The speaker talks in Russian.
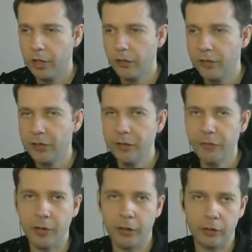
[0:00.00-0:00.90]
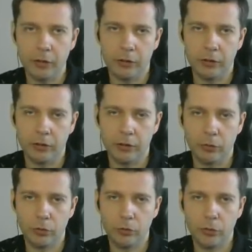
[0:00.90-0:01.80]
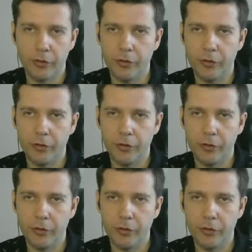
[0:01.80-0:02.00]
Швейцарский франк. А, ну что у нас